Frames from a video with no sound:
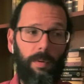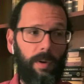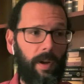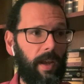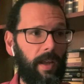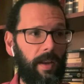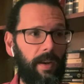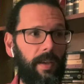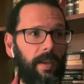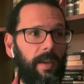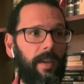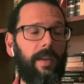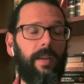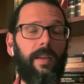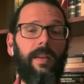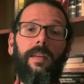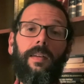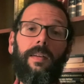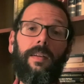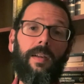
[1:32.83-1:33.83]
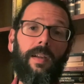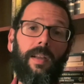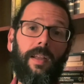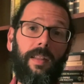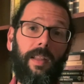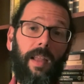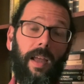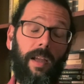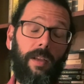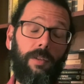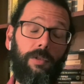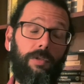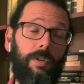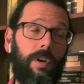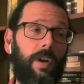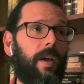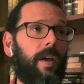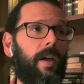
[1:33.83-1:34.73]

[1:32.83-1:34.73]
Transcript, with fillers: un cane eh, randaggio.